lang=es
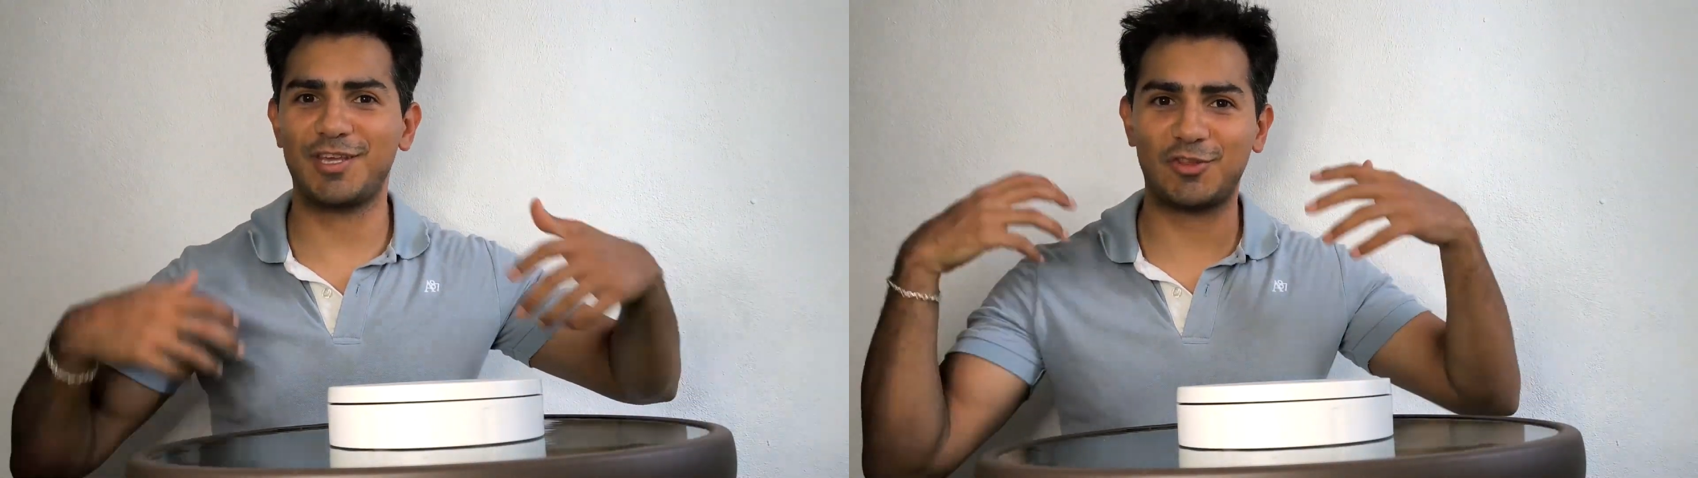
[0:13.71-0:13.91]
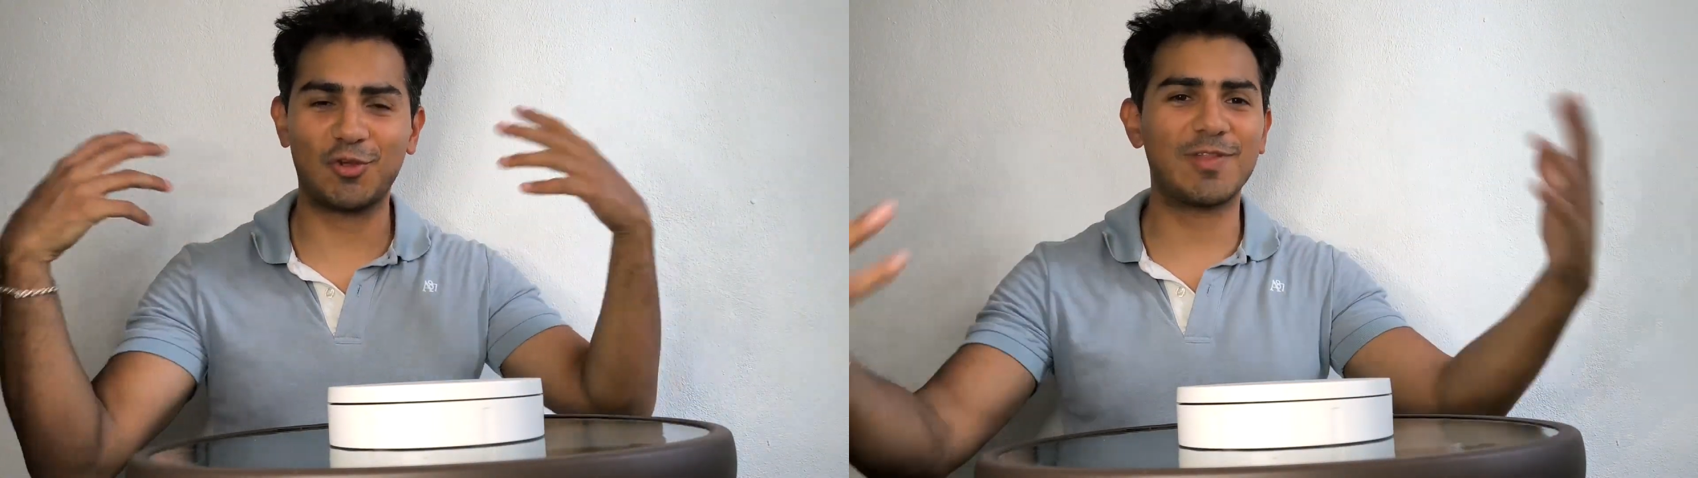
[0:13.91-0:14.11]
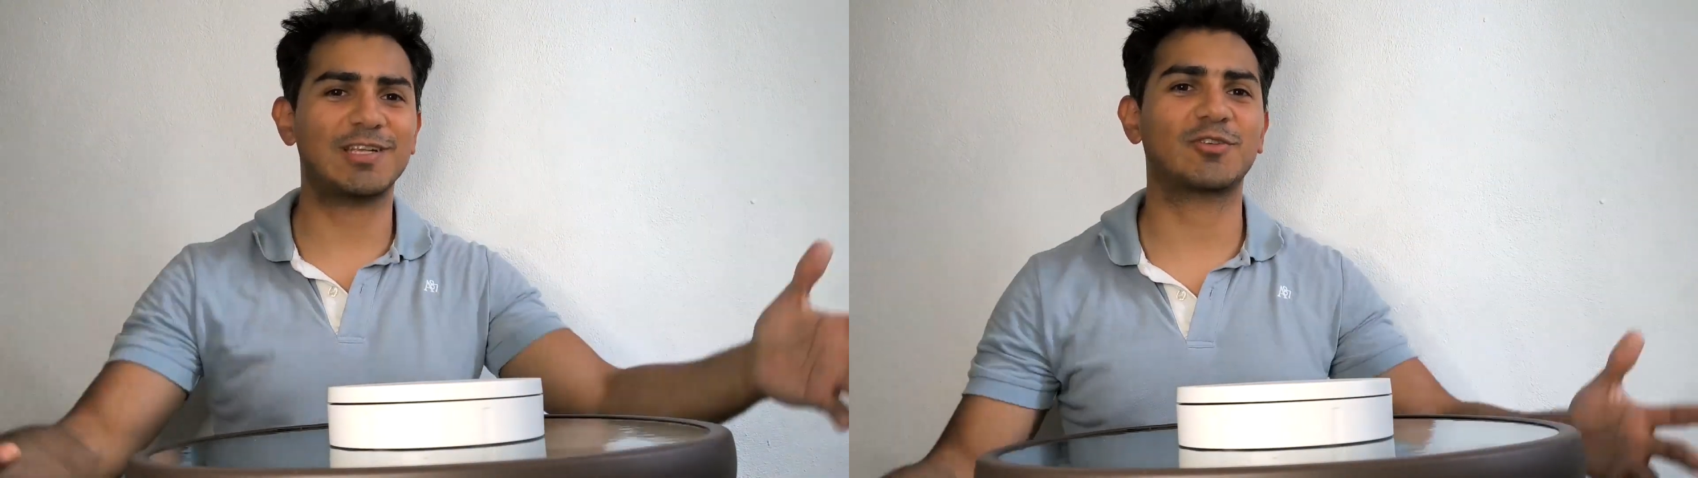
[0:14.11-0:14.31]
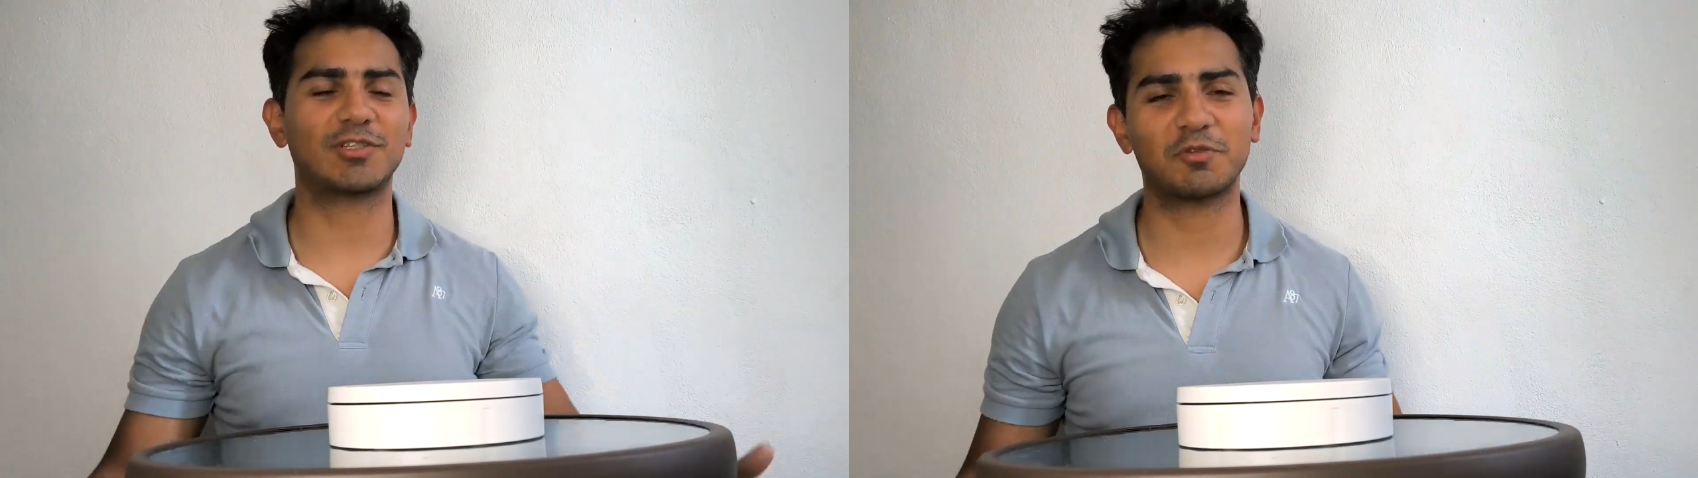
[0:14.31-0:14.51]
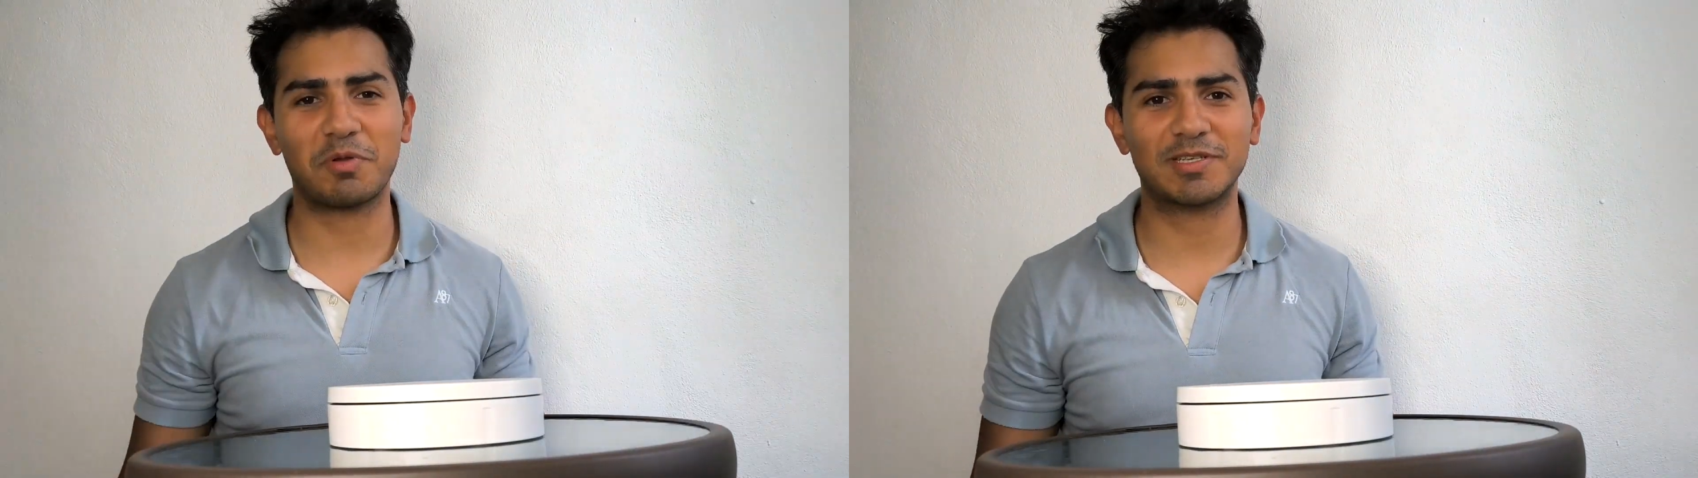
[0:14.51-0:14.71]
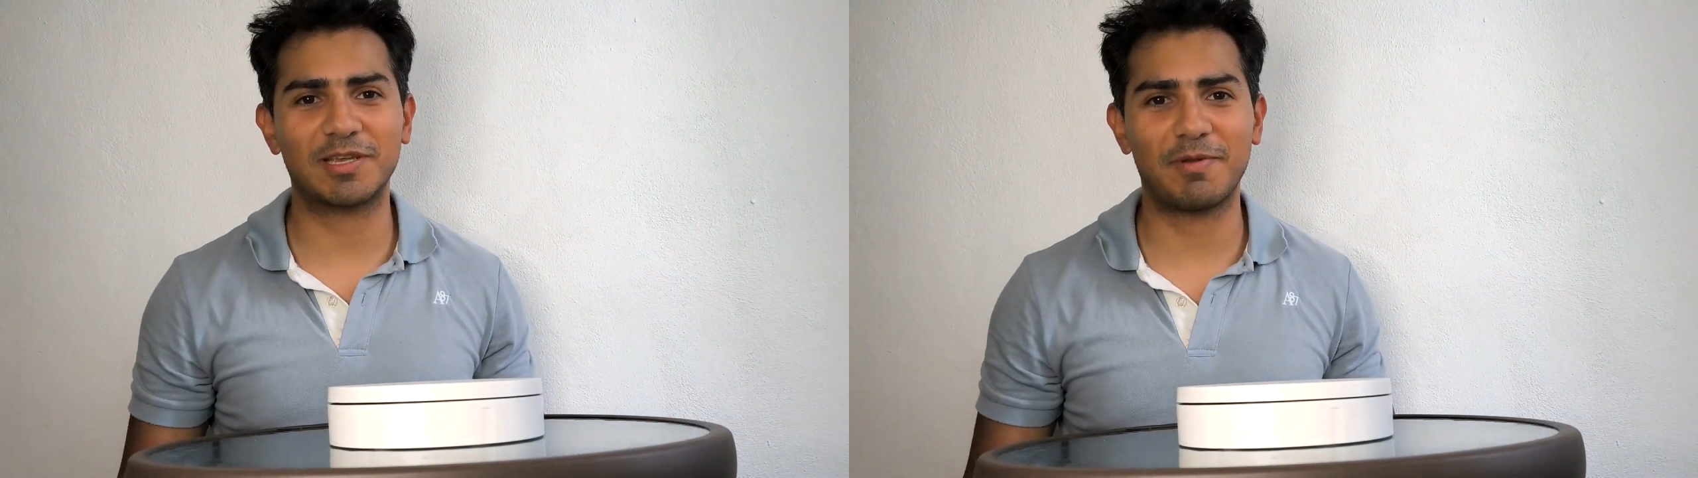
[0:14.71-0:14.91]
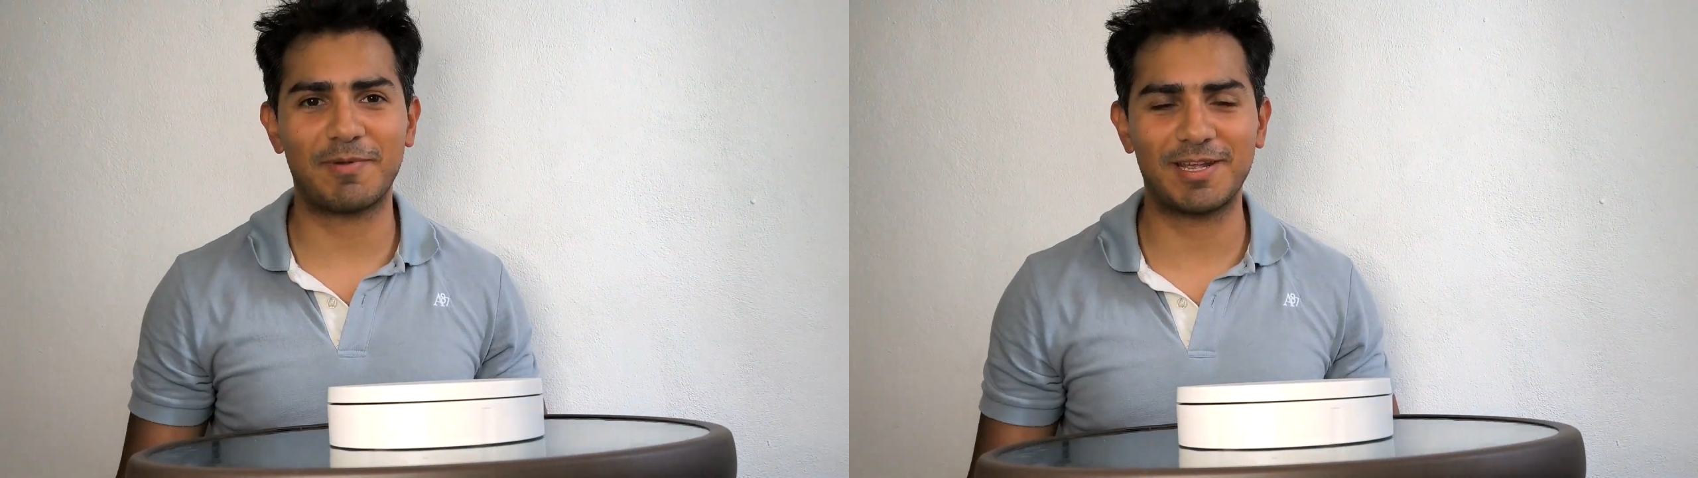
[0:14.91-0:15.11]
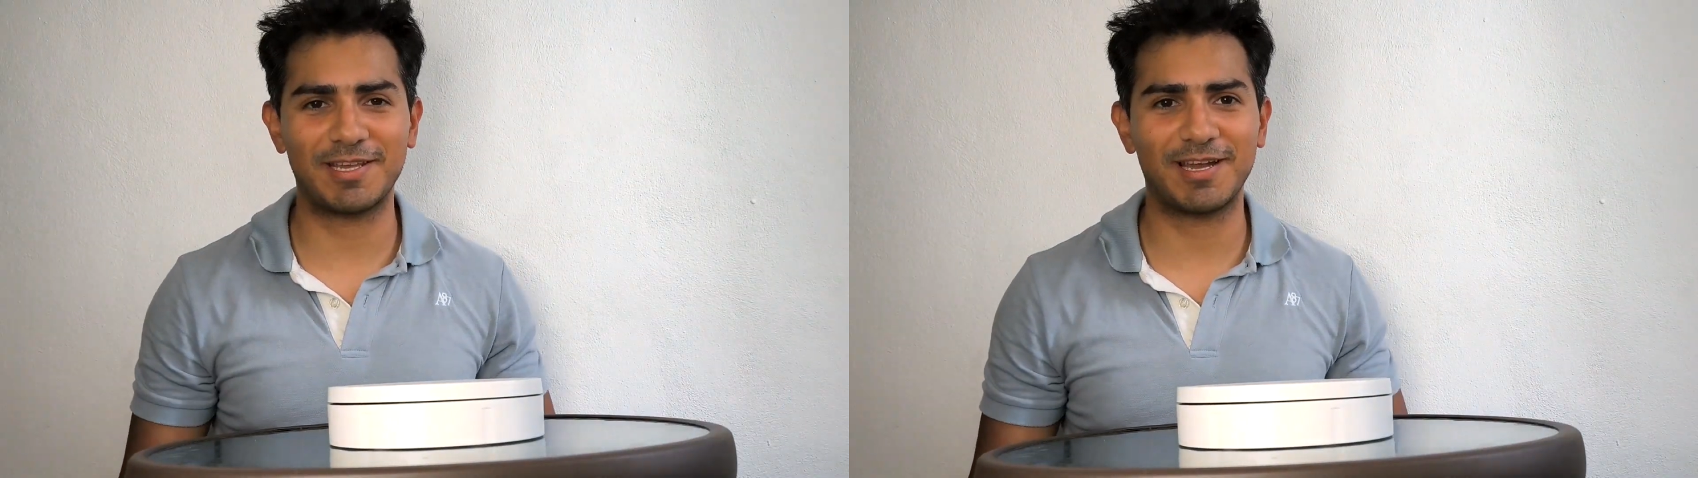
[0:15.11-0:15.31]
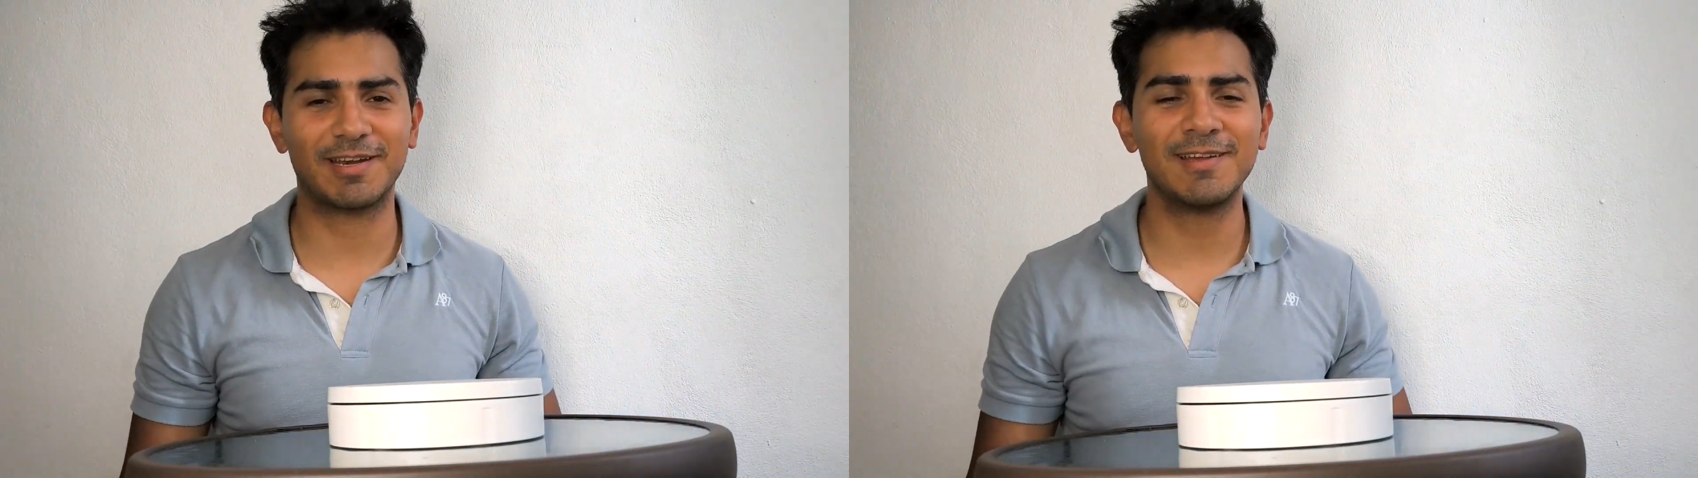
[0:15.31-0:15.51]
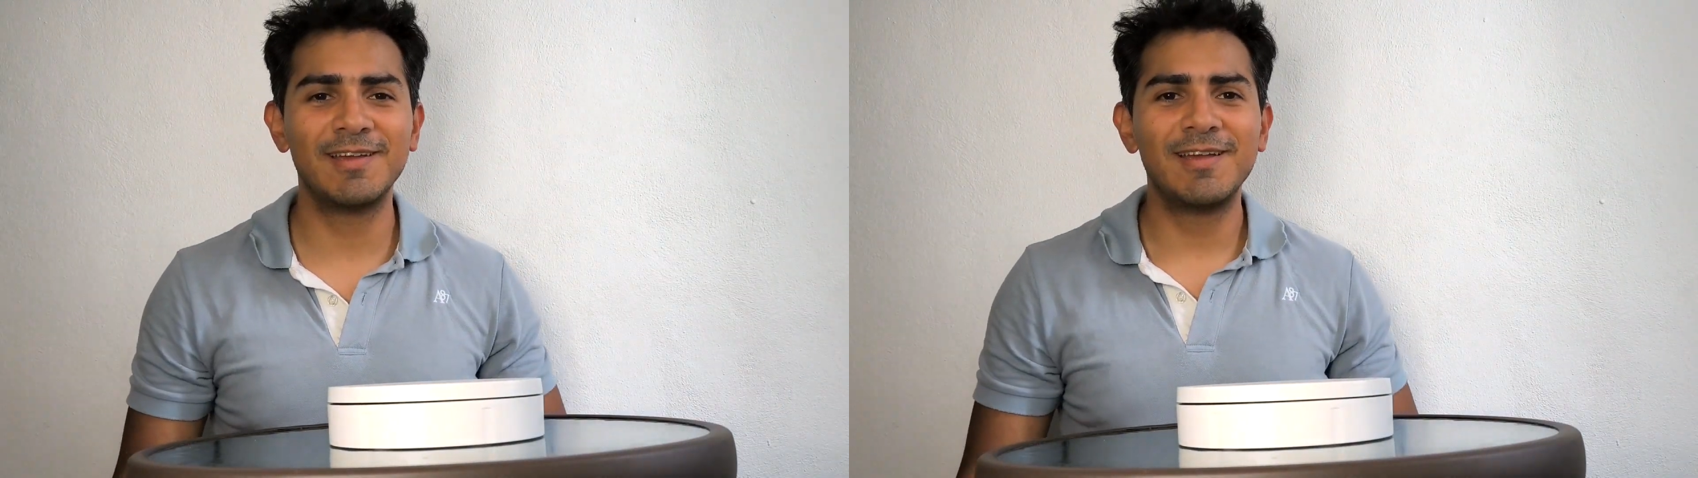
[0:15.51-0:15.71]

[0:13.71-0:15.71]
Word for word: y todas las cosas nuevas que me van a llegar.